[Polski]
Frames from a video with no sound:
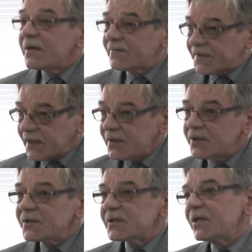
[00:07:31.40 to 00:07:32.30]
wtedy
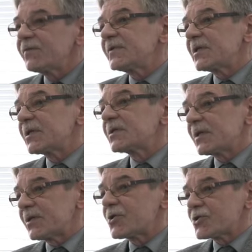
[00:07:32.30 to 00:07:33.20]
to stanowi
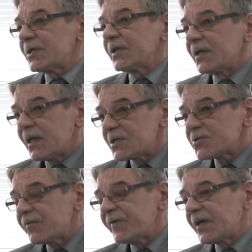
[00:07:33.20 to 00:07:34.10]
zagrożenie dla
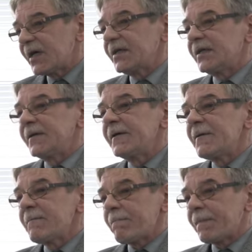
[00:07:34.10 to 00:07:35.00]
człowieka i
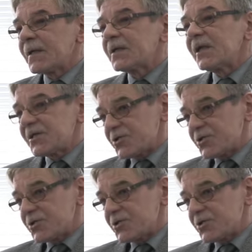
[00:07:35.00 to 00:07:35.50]
mm, dla